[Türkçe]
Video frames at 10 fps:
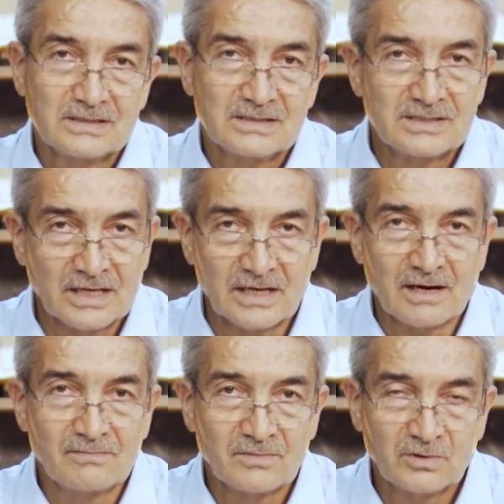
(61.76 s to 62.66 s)

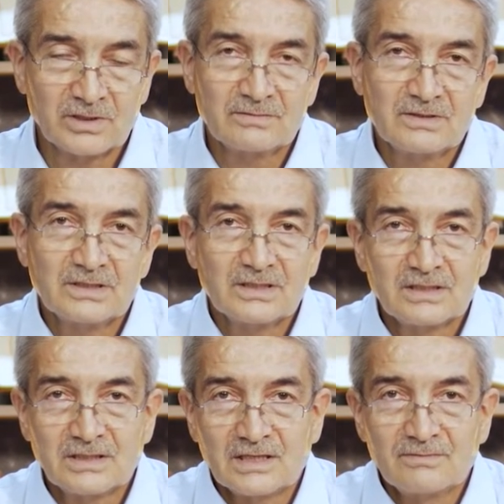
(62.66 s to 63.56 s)
selam o gibi
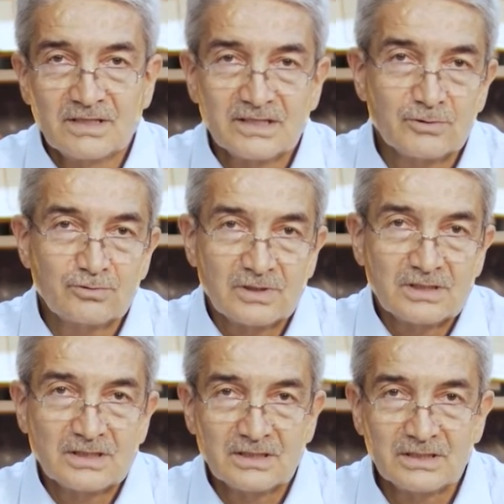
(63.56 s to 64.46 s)
kelimelerin
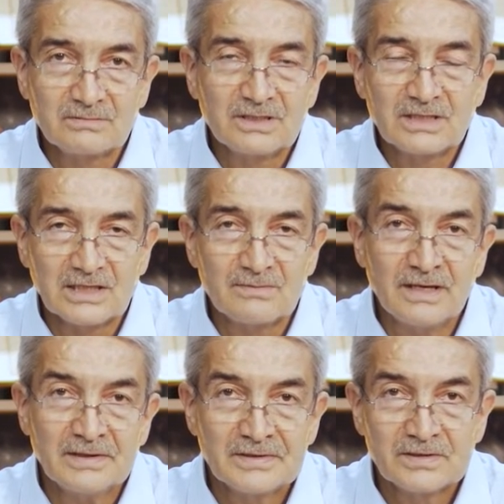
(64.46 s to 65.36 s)
türetildiği bir
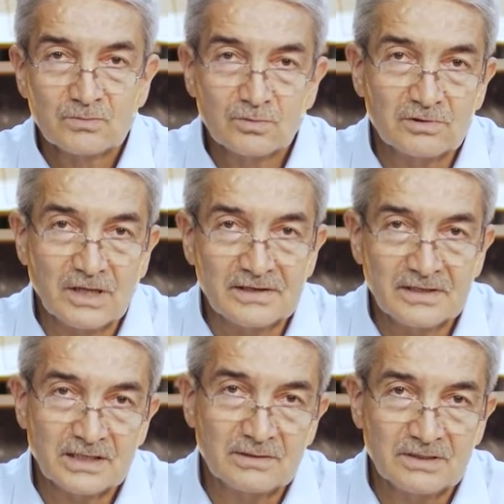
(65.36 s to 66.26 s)
kelime. Bundan
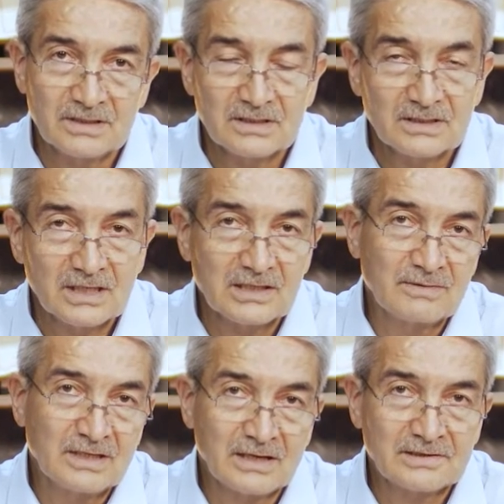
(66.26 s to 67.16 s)
ne gibi
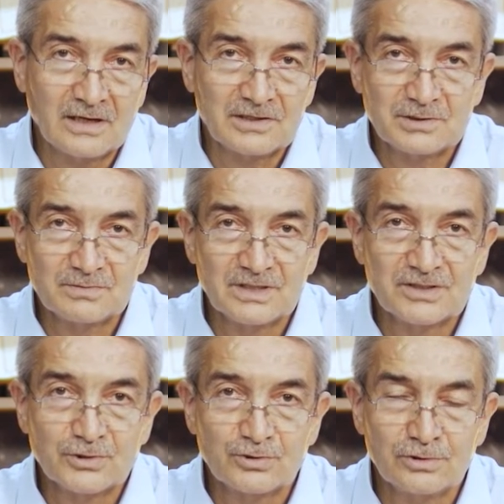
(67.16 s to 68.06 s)
kelimeler karşımıza
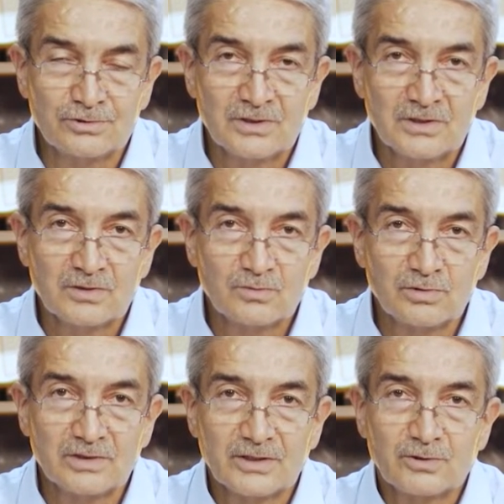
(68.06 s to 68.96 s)
çıkıyor?
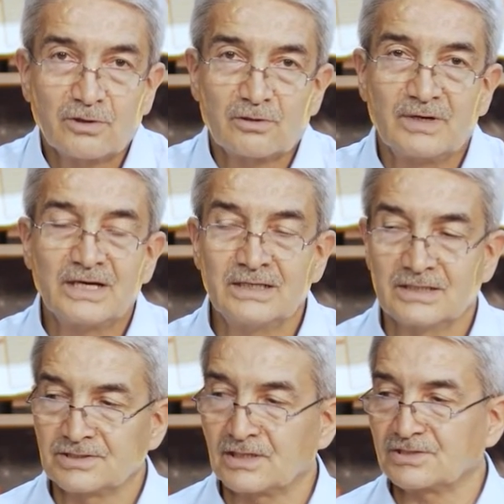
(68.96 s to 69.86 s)
Bunları görmeye
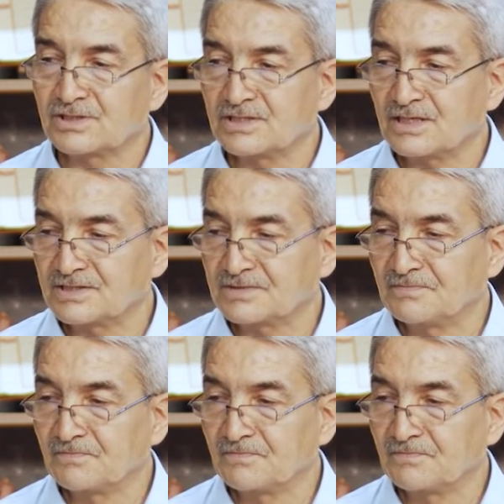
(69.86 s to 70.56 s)
çalışacağız.